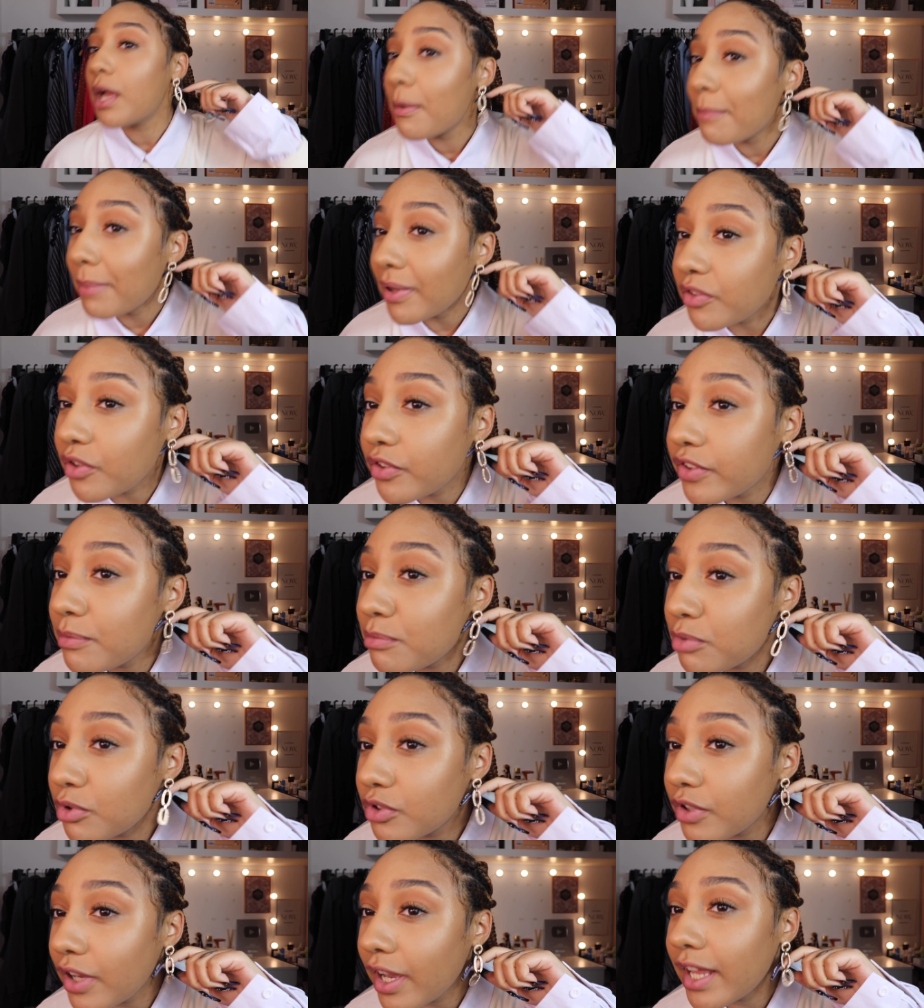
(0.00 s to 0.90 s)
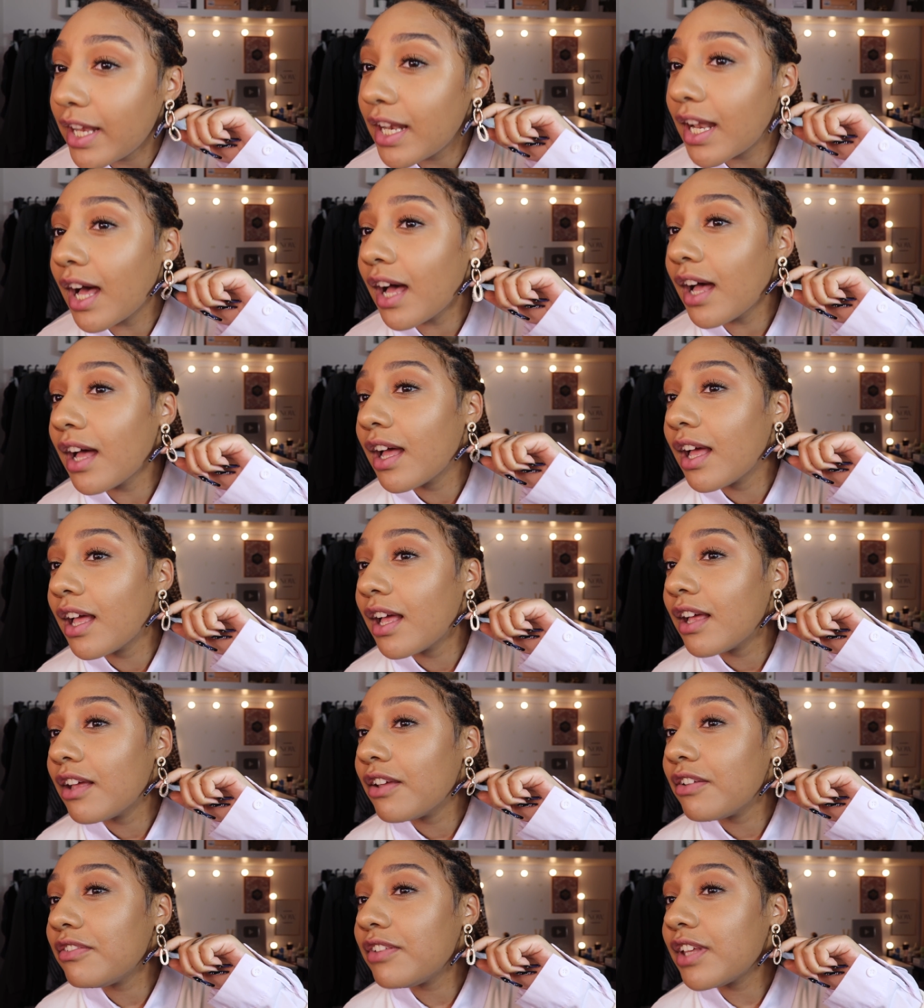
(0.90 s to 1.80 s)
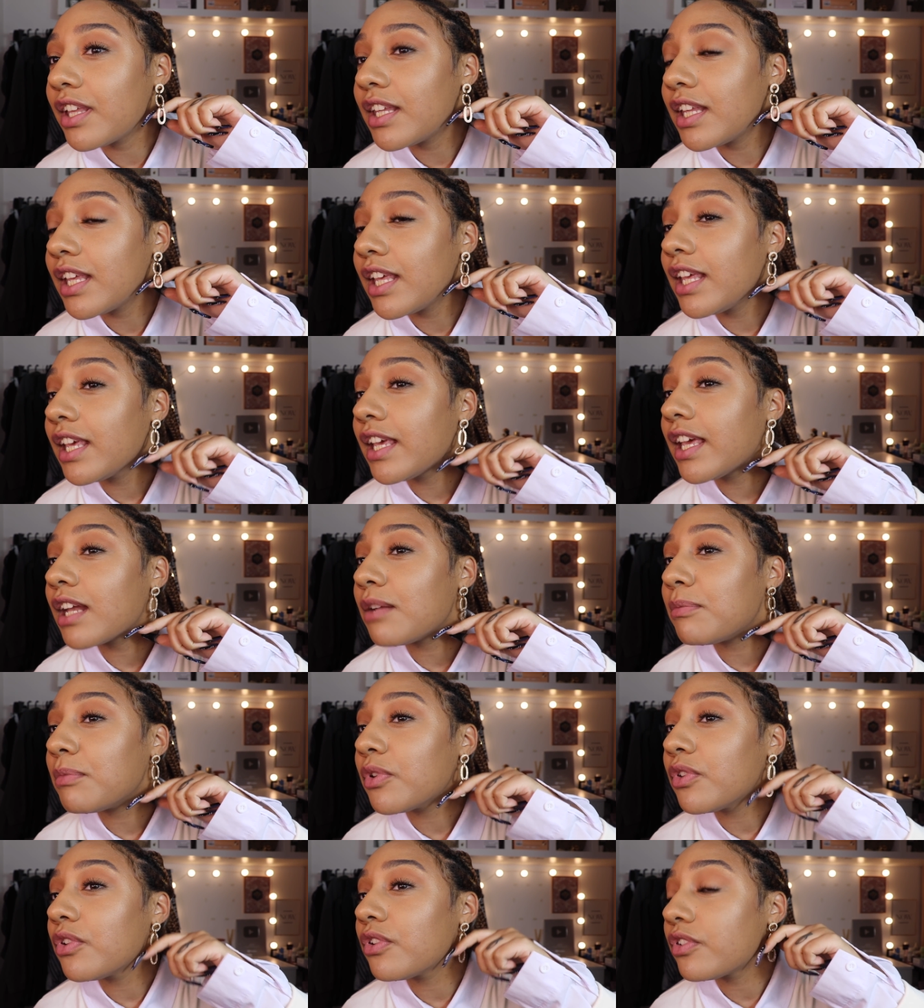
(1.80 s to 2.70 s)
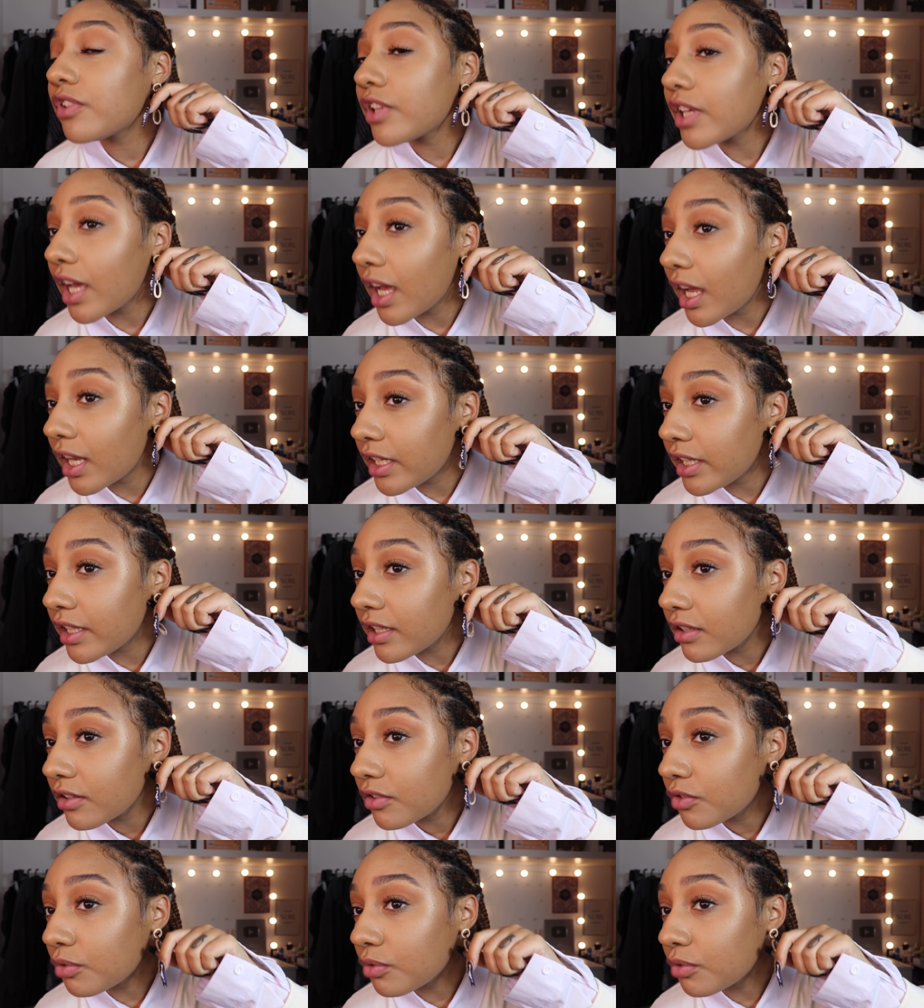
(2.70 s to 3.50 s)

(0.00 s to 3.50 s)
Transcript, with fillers: Parce que ces boucles d'oreilles là viennent également de chez Ali.